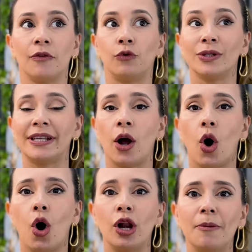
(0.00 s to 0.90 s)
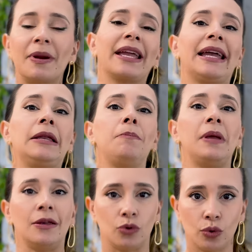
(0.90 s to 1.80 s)
você olha para aquele
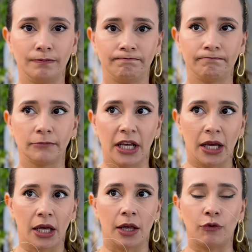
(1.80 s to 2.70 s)
piso e